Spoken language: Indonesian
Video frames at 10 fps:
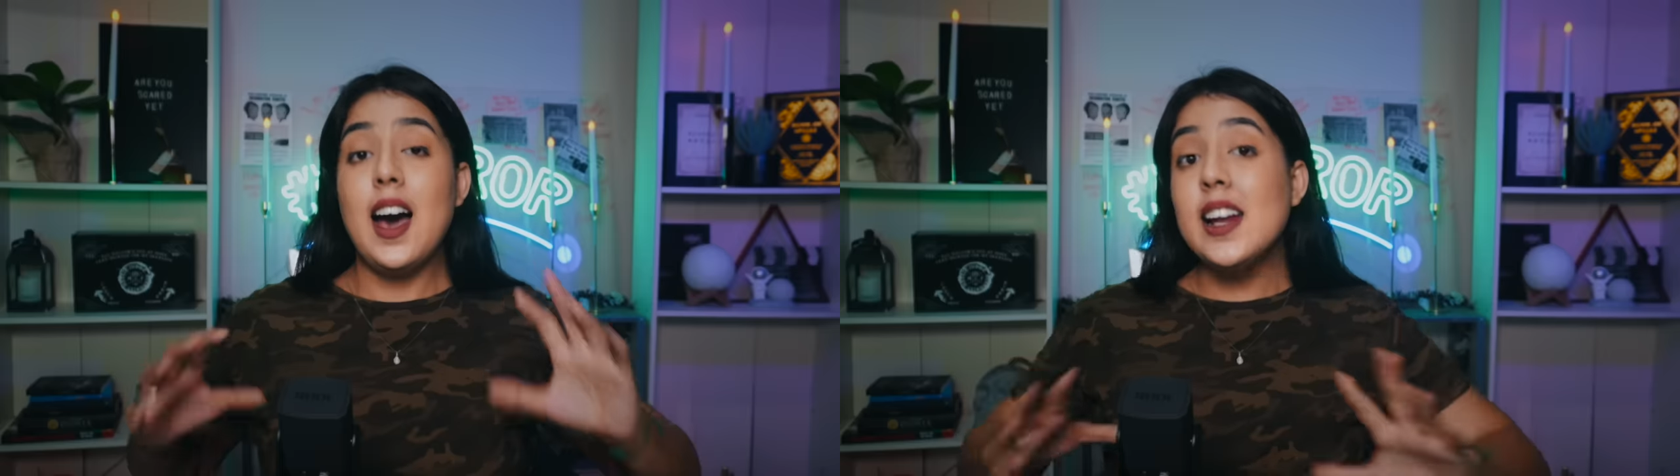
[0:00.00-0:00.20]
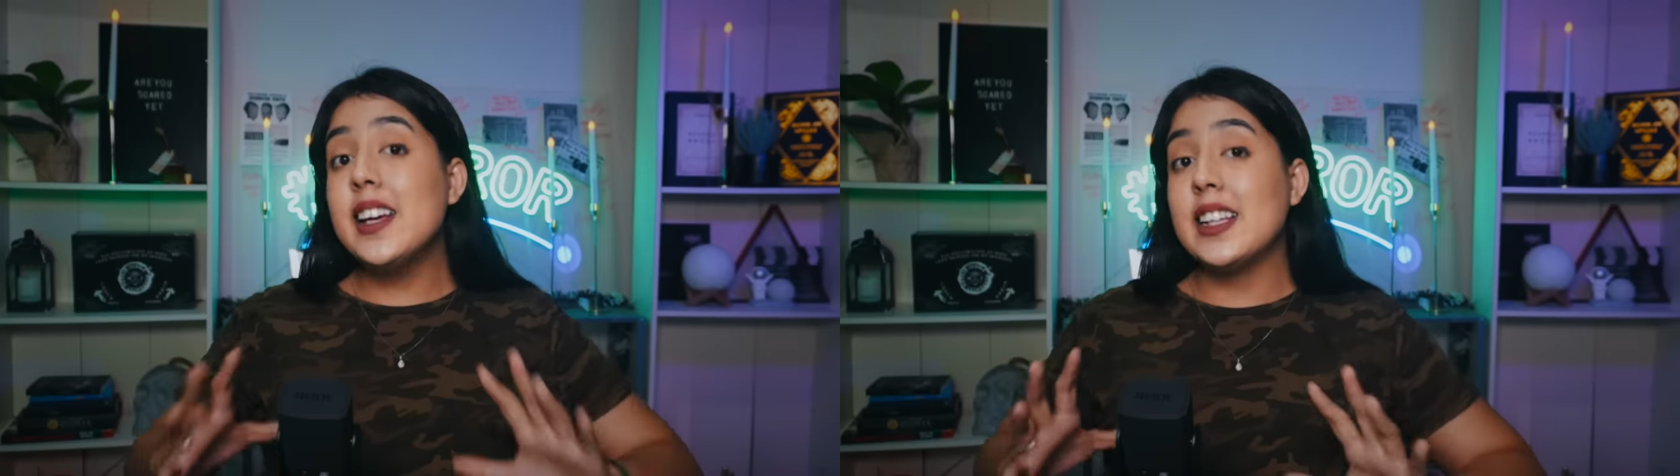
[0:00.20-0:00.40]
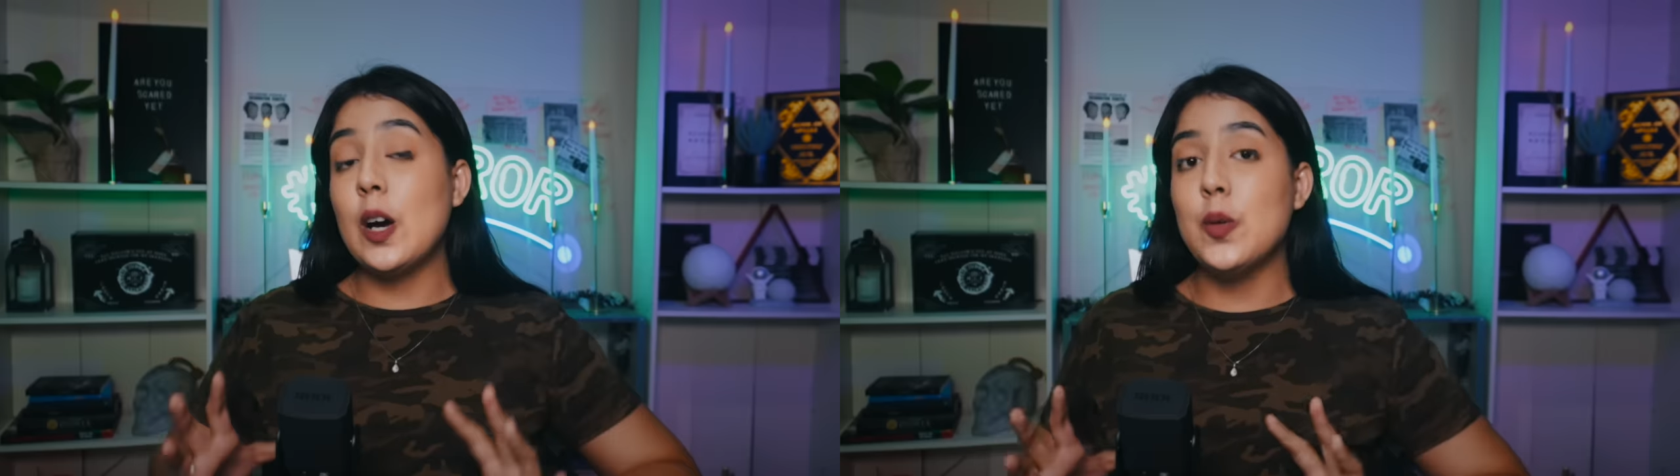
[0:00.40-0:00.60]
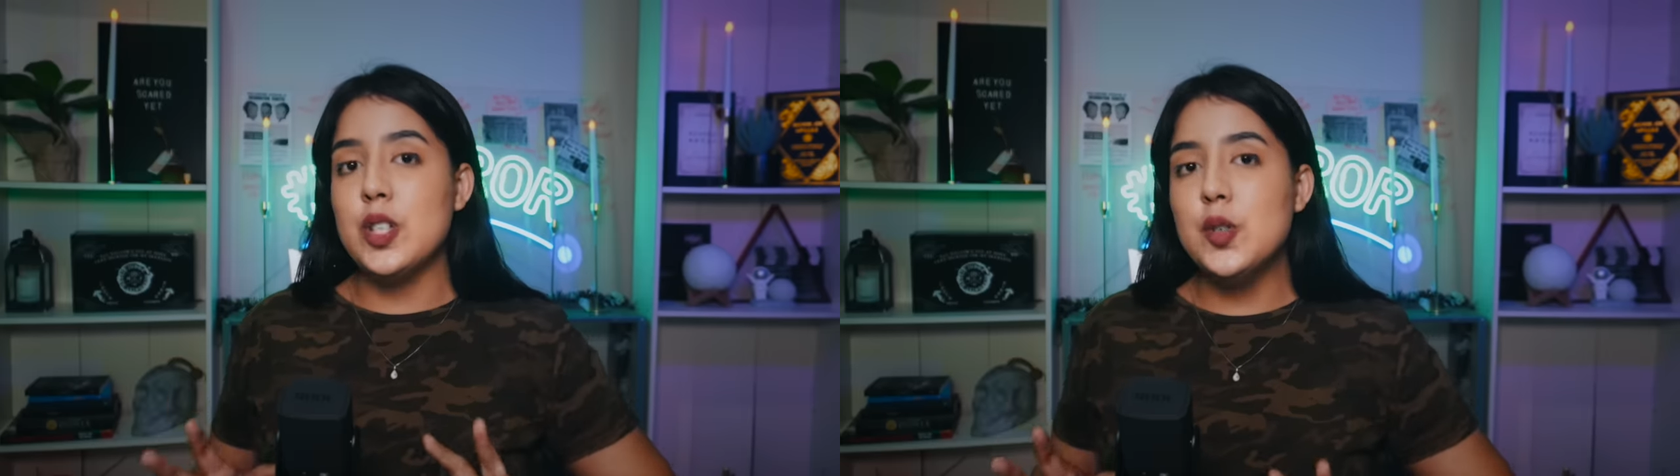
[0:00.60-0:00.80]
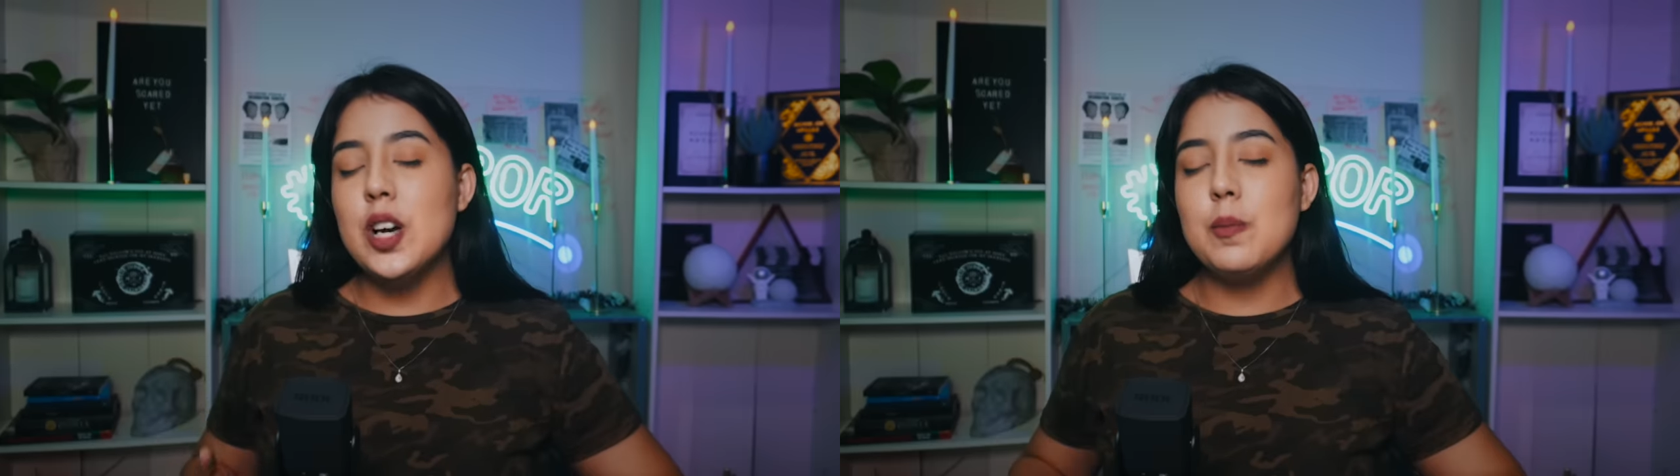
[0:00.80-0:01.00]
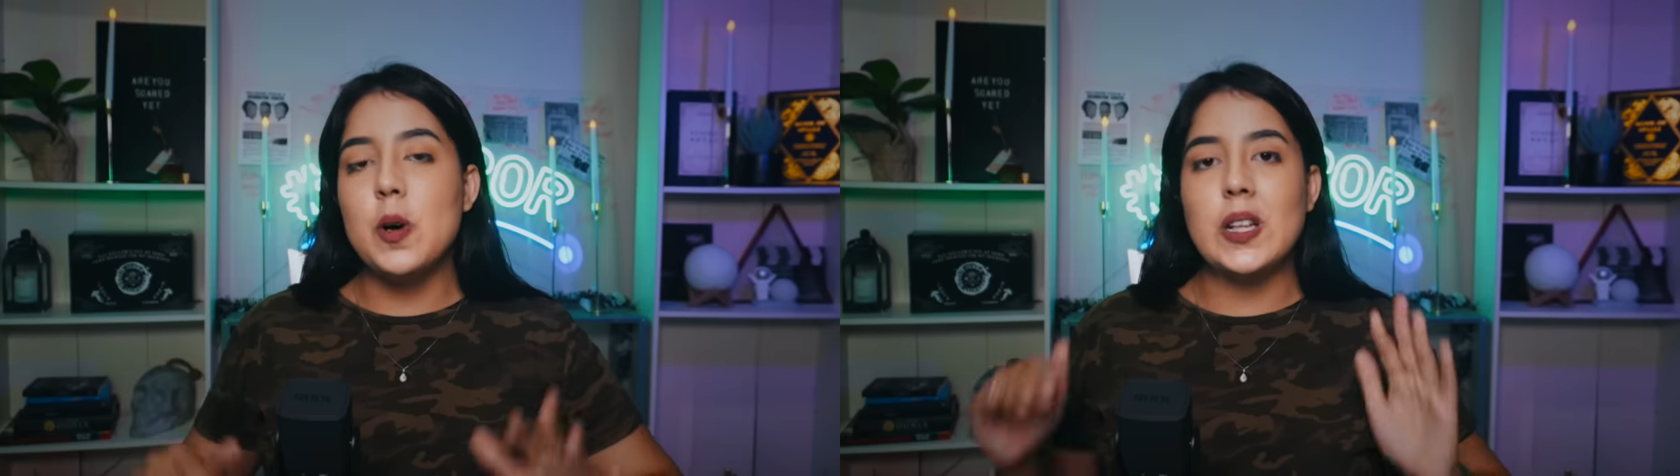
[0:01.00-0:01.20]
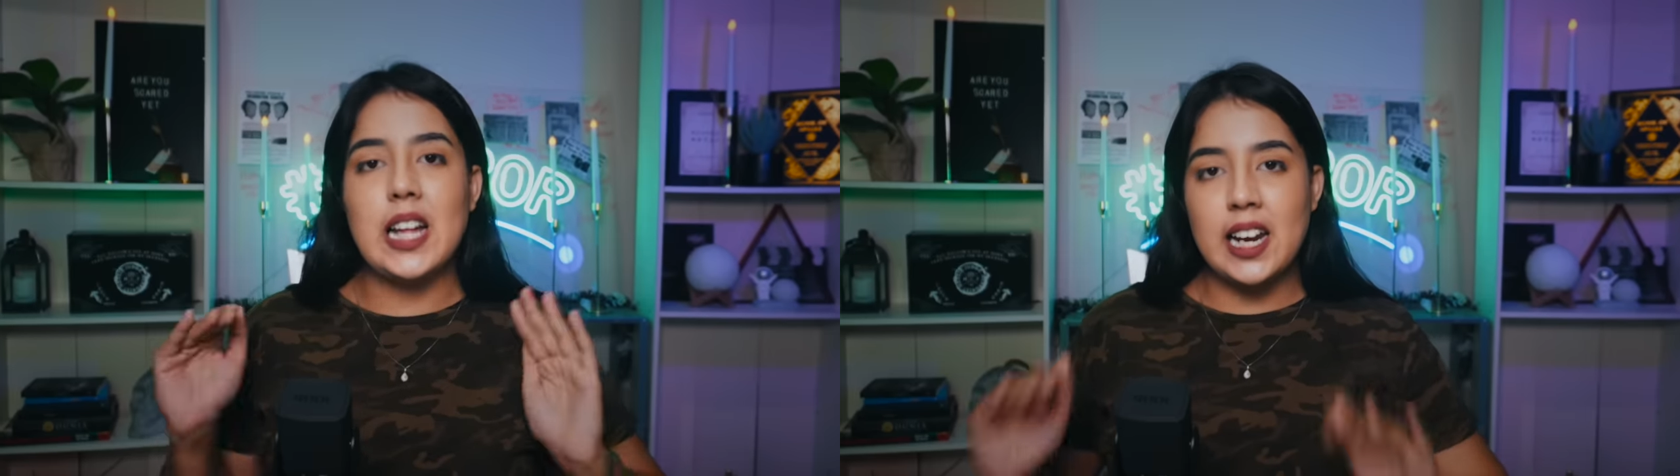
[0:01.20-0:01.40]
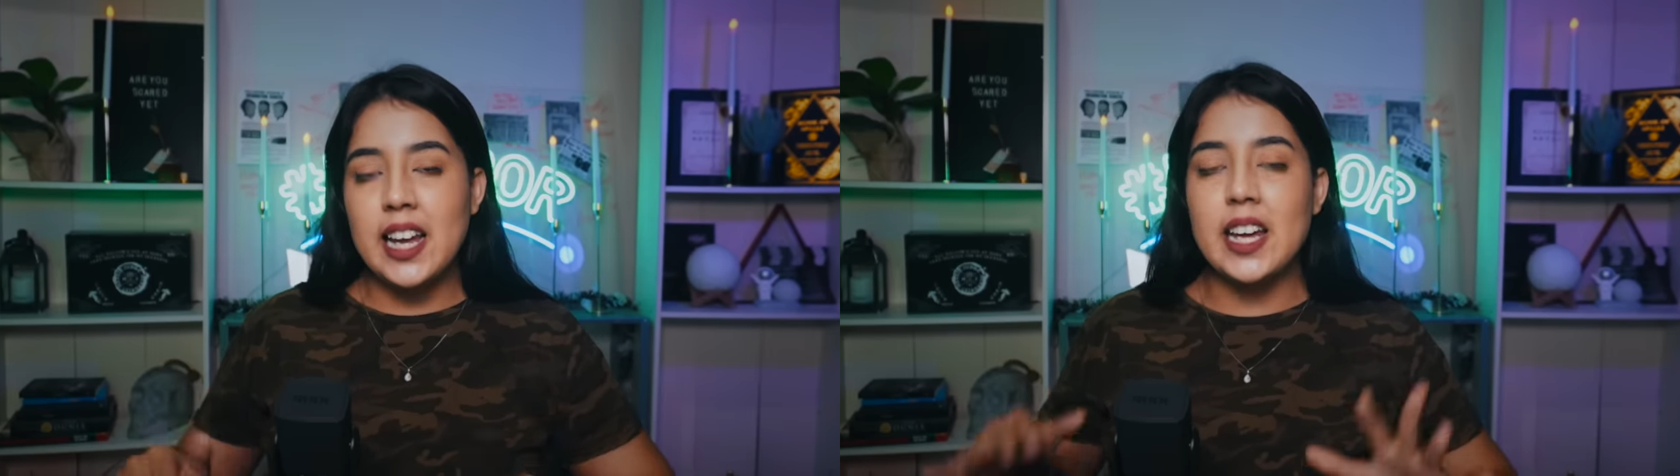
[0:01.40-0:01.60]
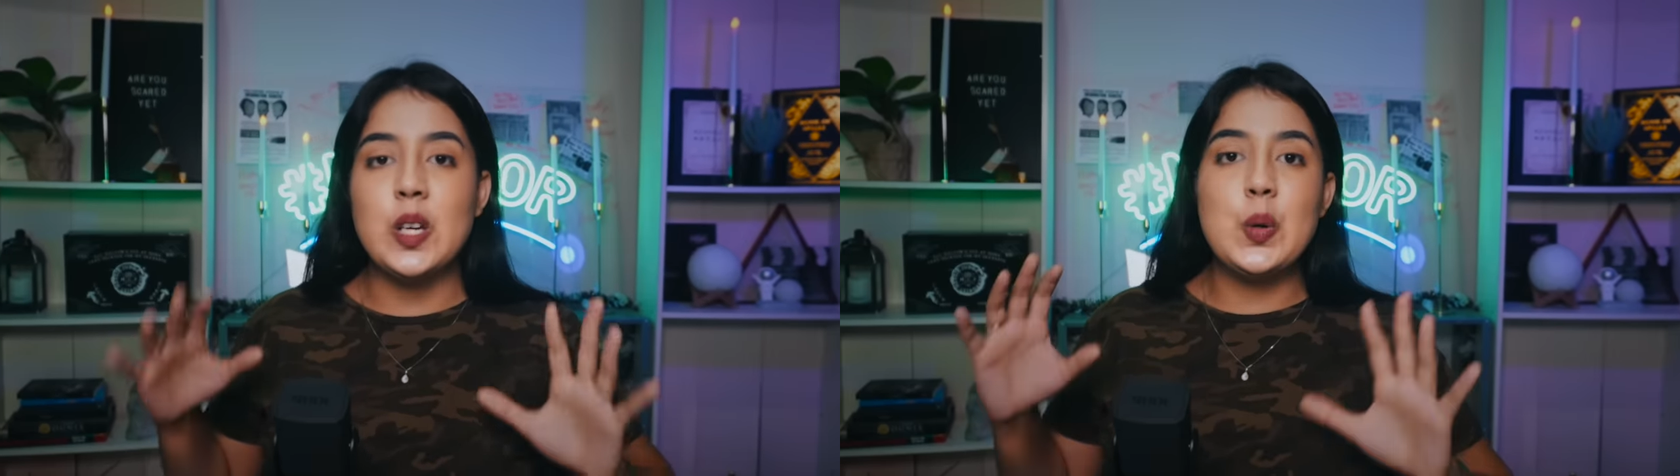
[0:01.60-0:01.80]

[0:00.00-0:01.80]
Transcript: Karena diketahui juga bahwa tanah yang